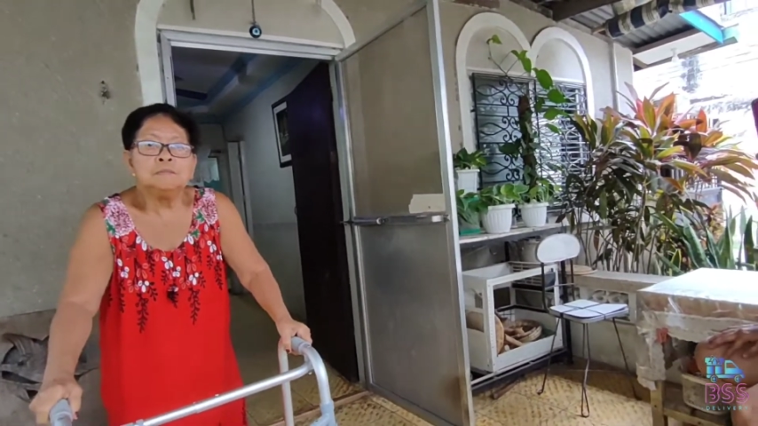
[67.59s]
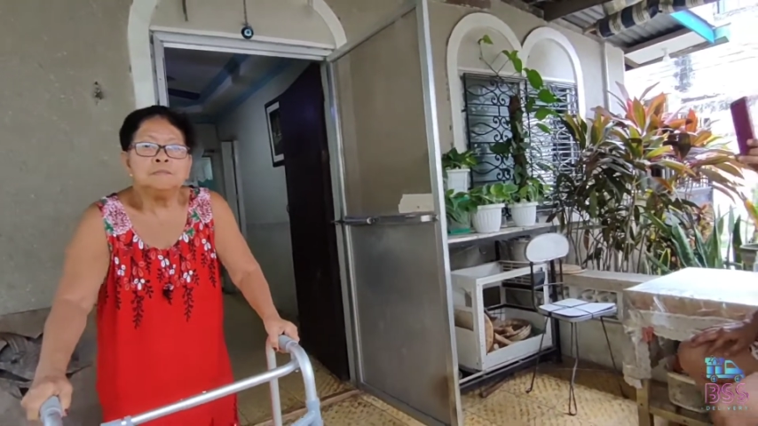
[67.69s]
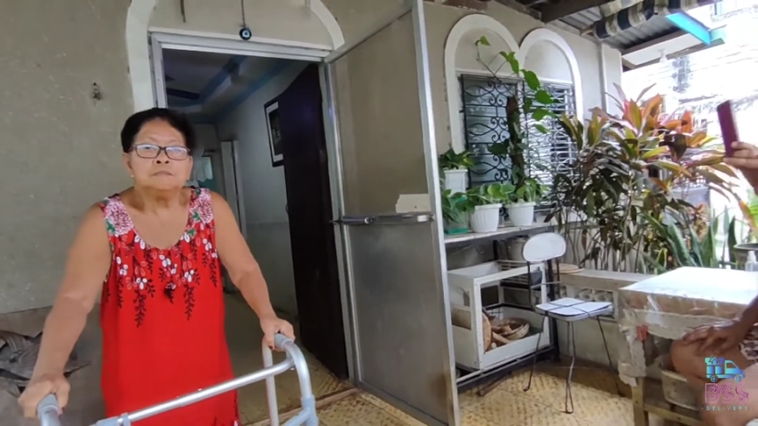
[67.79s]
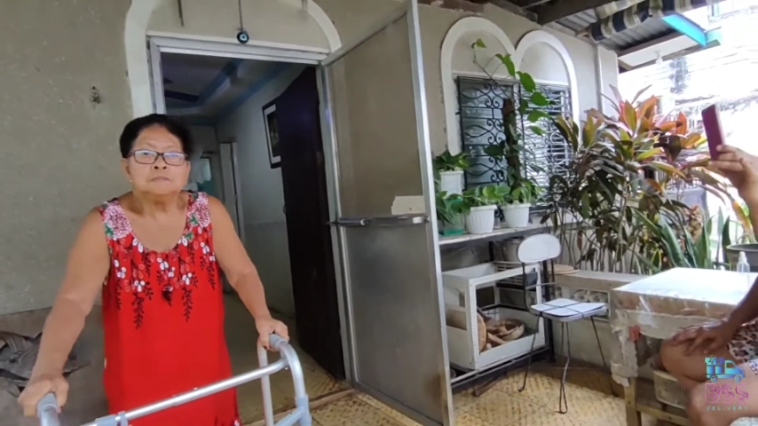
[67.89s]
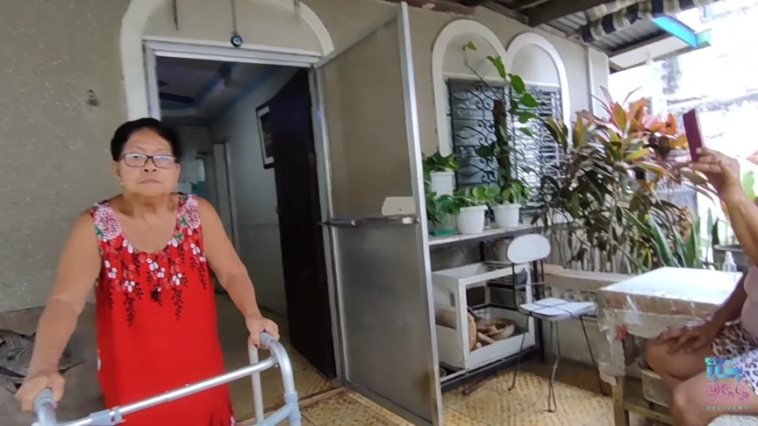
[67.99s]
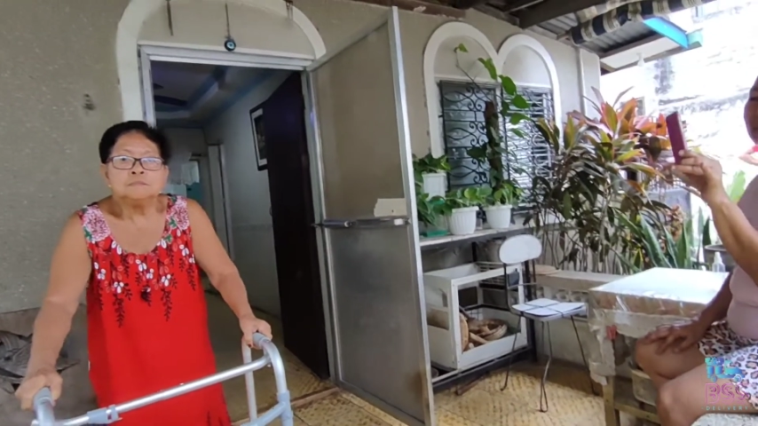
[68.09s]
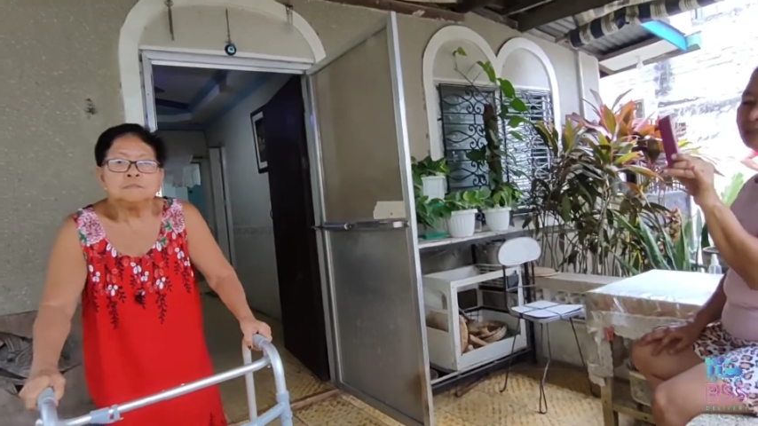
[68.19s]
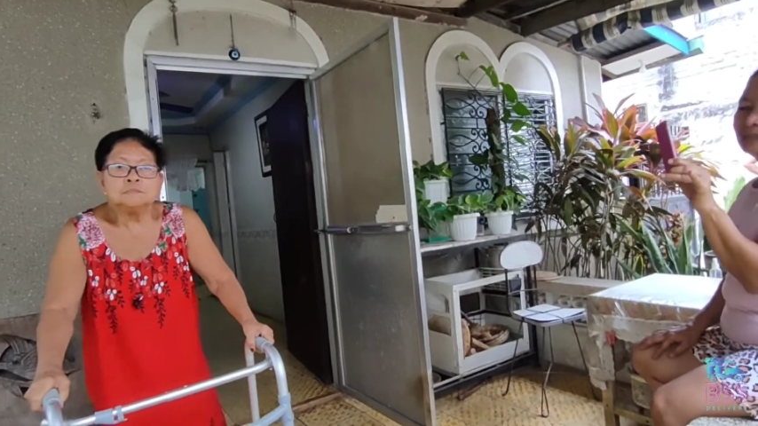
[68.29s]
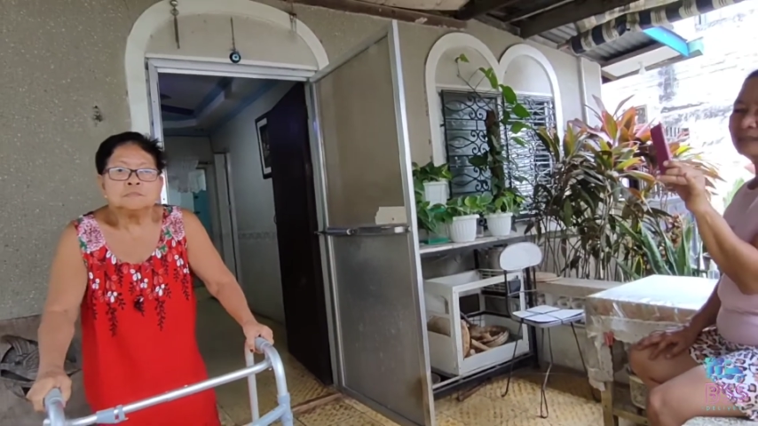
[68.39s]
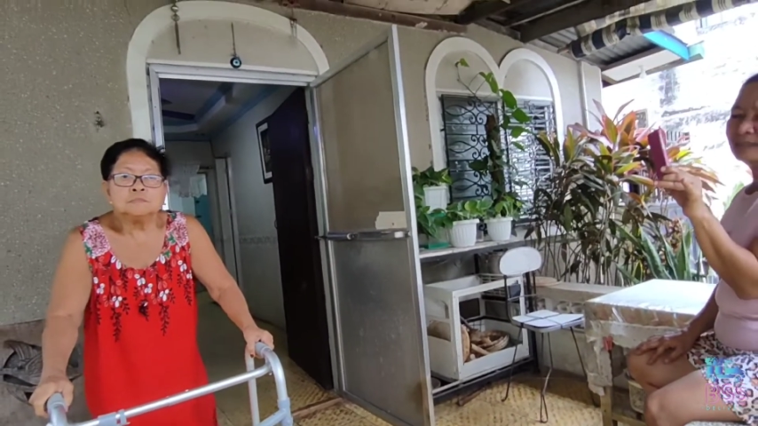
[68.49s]
po
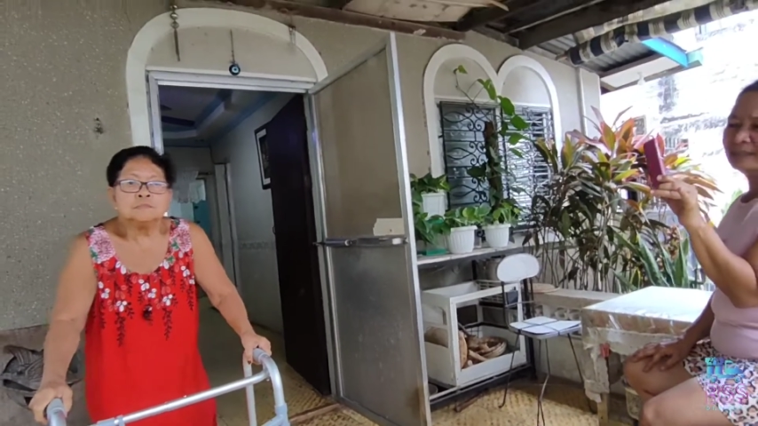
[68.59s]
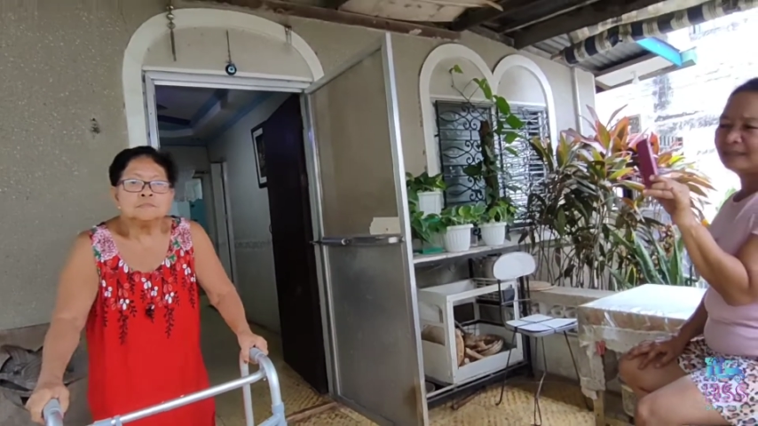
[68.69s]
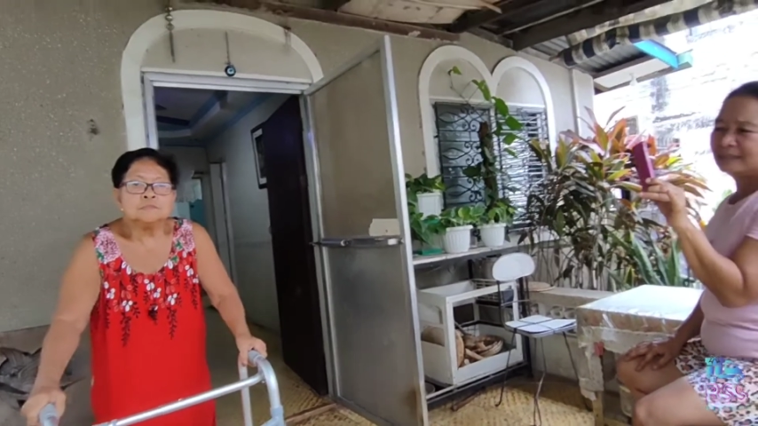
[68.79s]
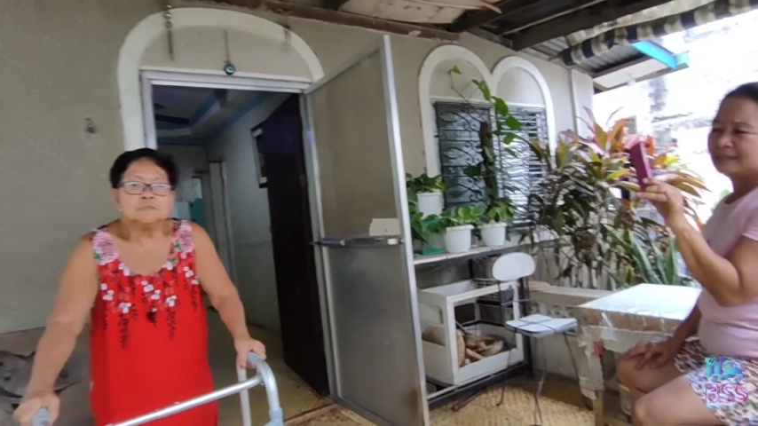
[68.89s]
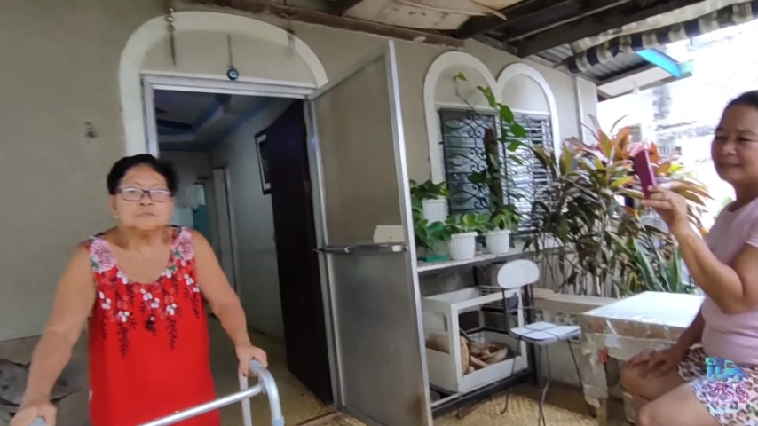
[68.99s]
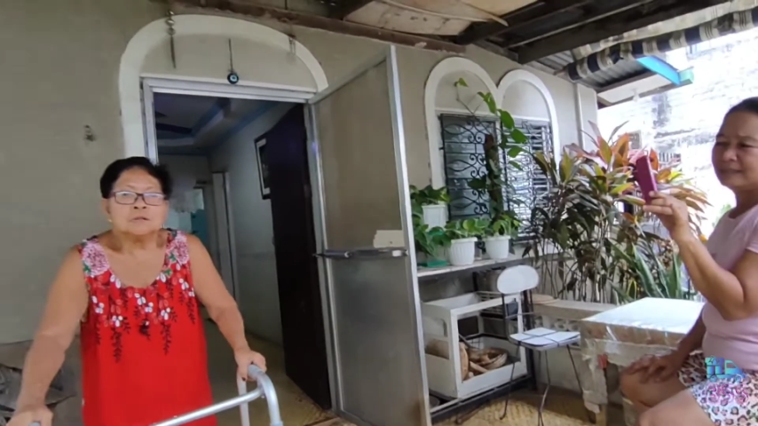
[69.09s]
kilala. Naku,